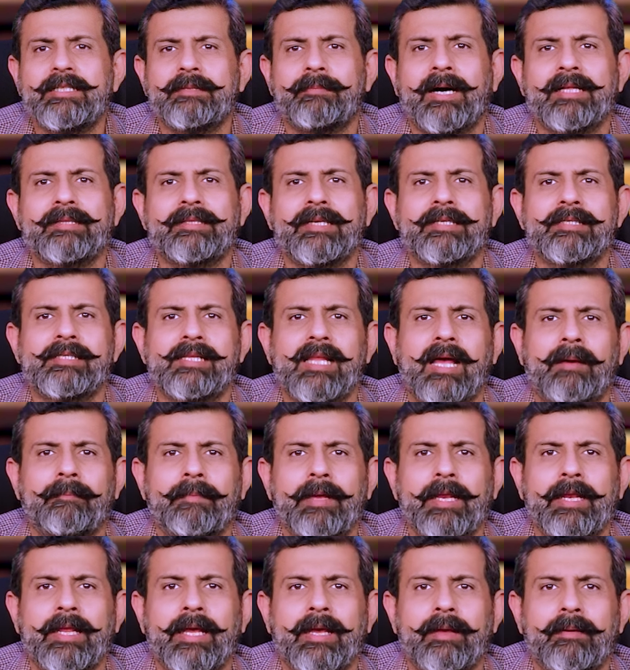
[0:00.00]
जमात
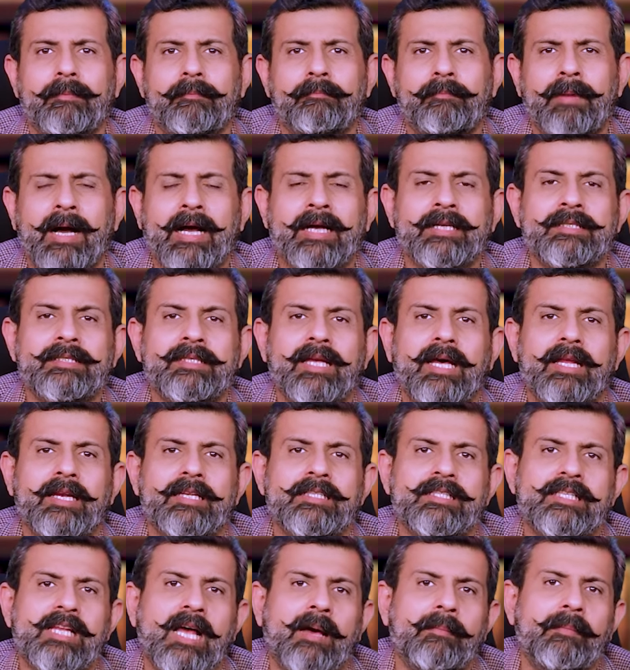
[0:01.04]
इस्लामी ने पाकिस्तान
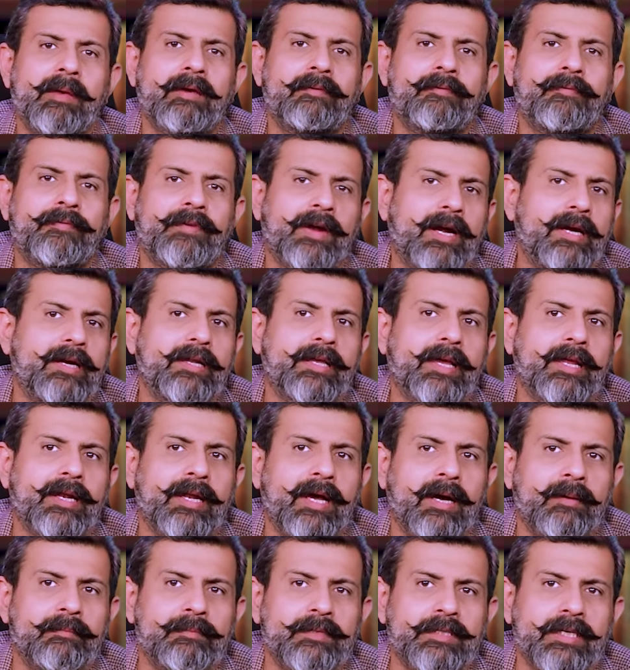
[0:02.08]
इस्लामिक फ्रंट के
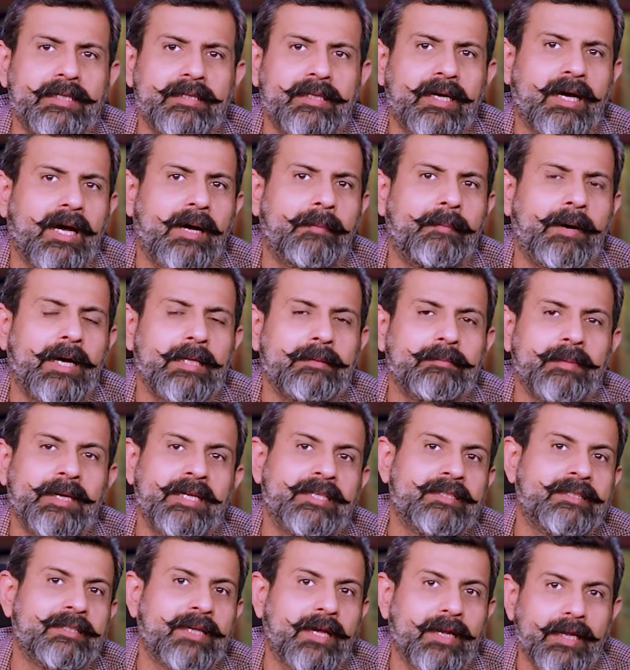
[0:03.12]
नाम से इंतबात में
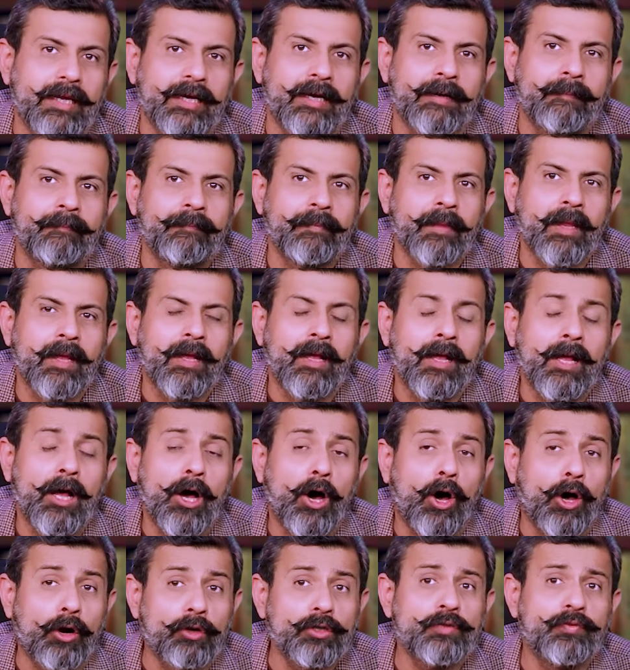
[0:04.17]
हिस्सा लिया
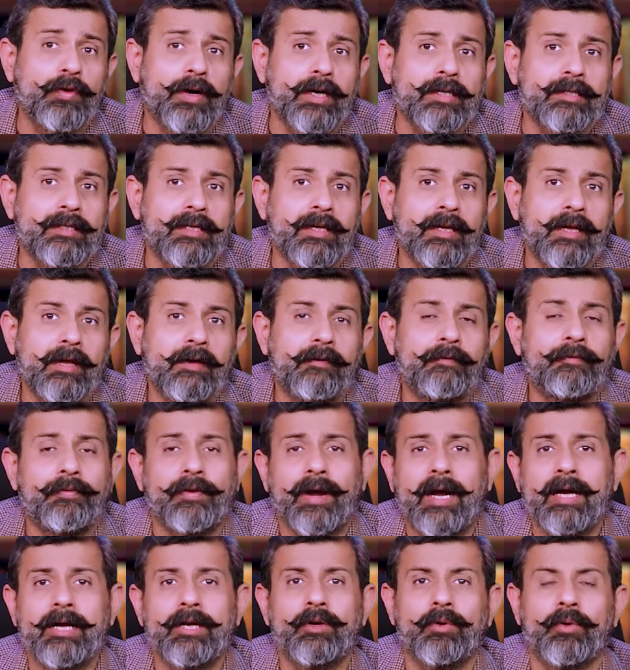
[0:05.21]
और उस वक्त
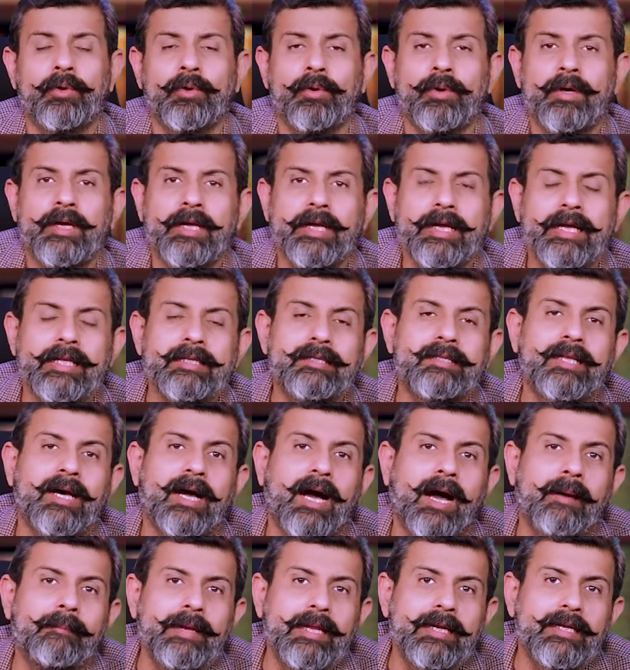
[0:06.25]
फ्रंट को
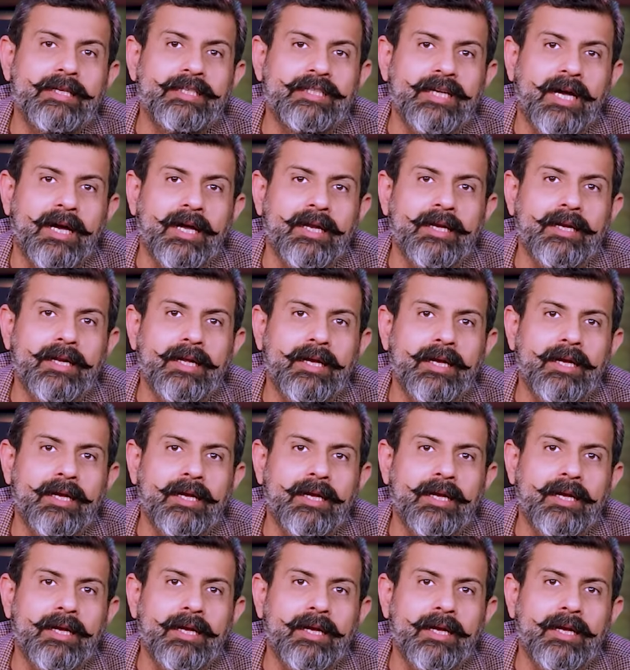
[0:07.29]
इंतबी निशान